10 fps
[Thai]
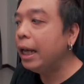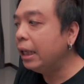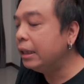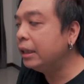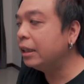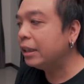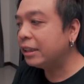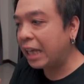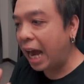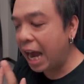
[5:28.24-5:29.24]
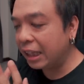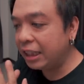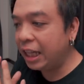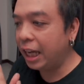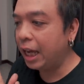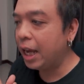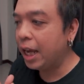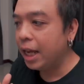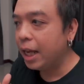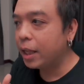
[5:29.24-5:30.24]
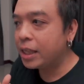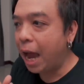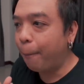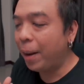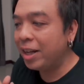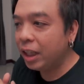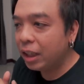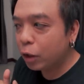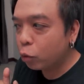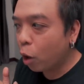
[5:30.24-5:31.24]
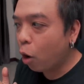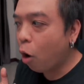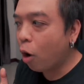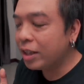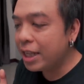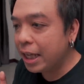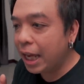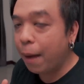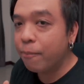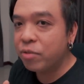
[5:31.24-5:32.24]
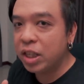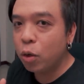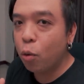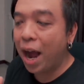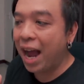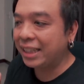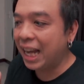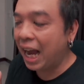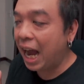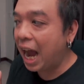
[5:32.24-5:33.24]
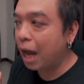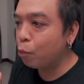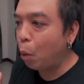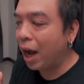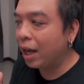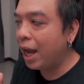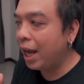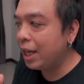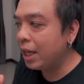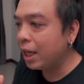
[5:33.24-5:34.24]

หรือชางชิจะเป็นอีกหนึ่งตัวละครที่ MCU อาจจะคาดหวังให้